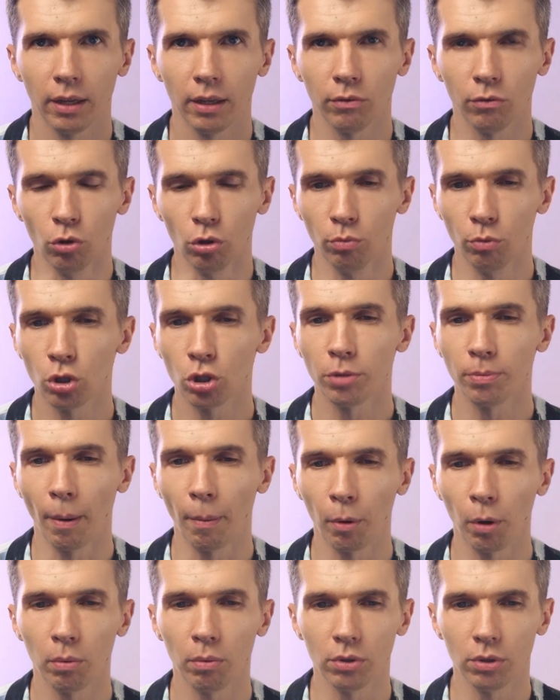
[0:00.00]
Вот, можете
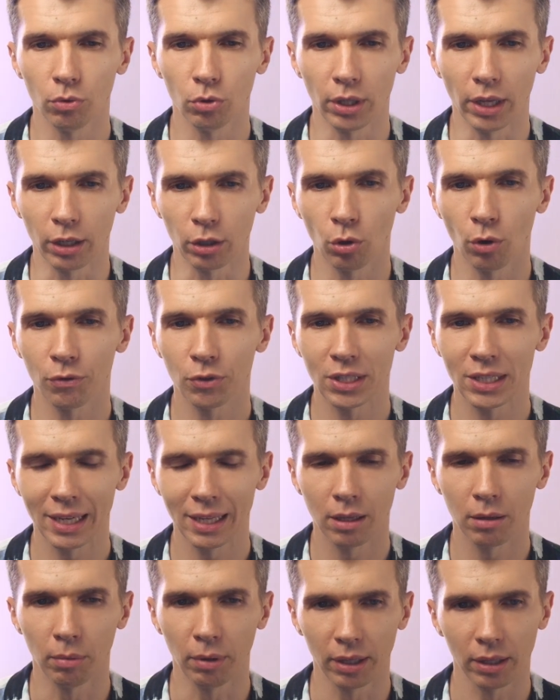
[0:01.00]
попробовать вот так. Но в
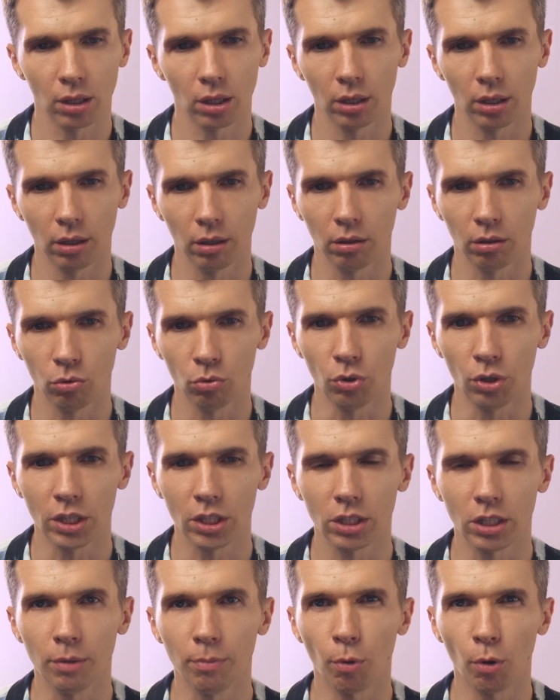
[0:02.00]
целом это, ну,
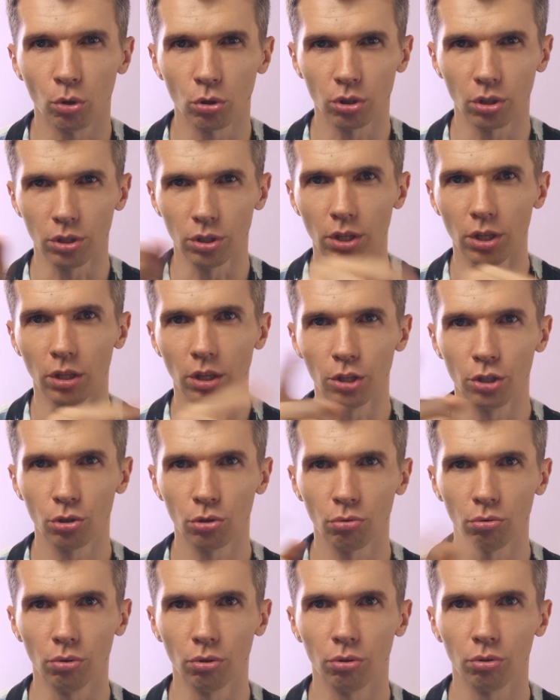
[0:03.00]
если и просто сделать
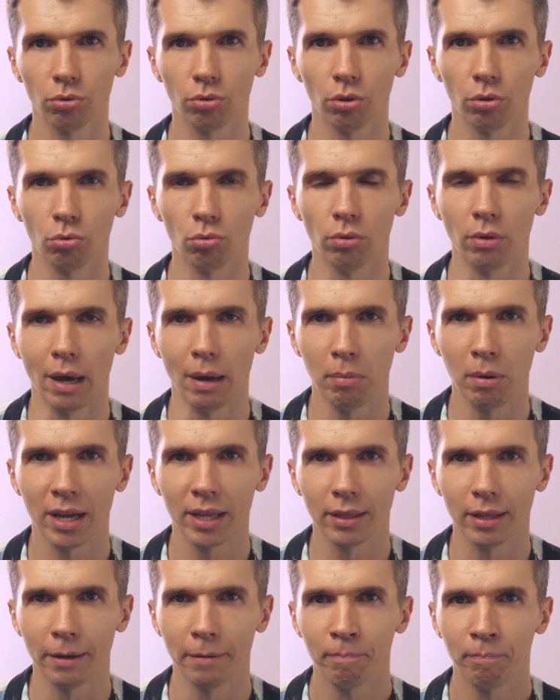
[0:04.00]

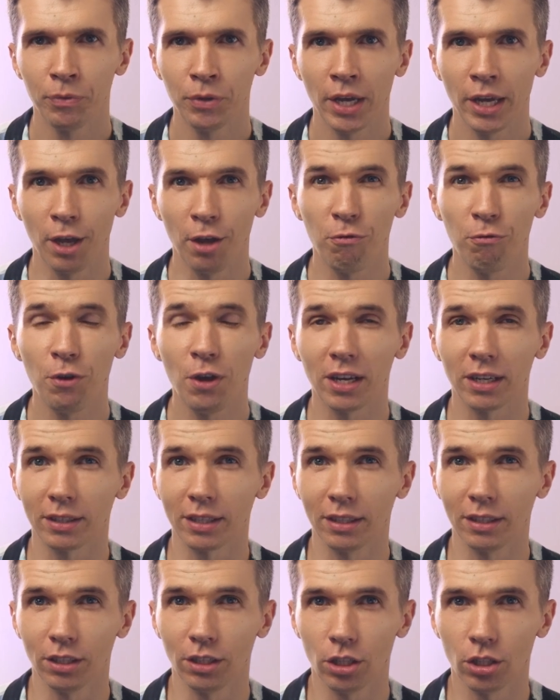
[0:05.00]
туда-обратно, эффект
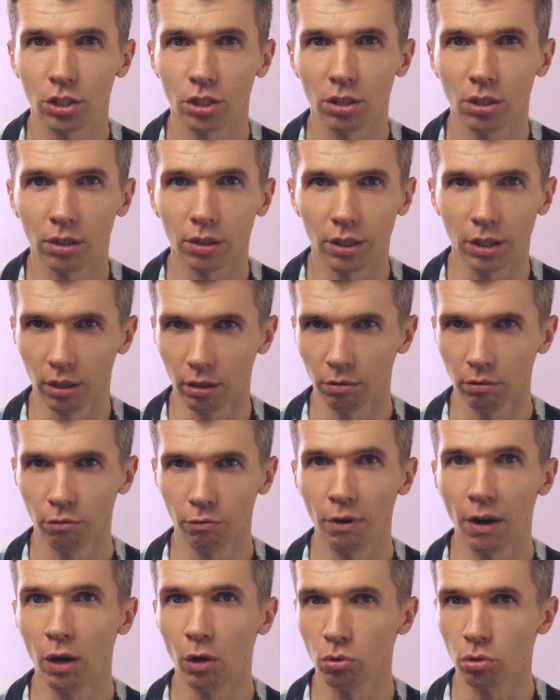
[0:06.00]
от этой ссылки
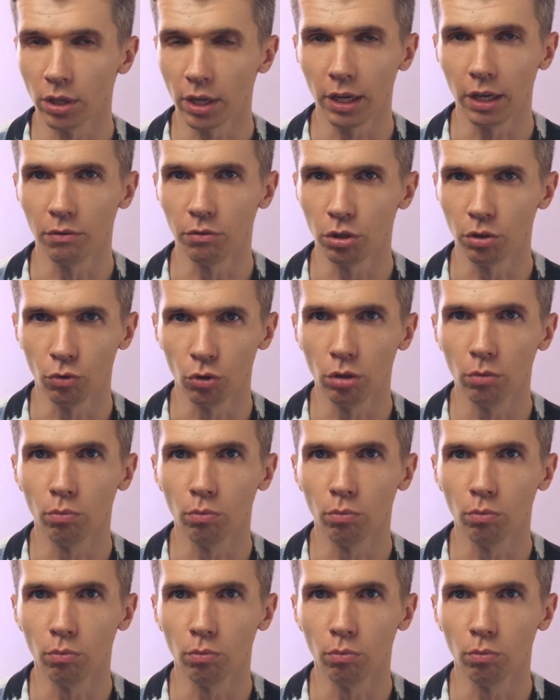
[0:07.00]
вау, скорее всего, не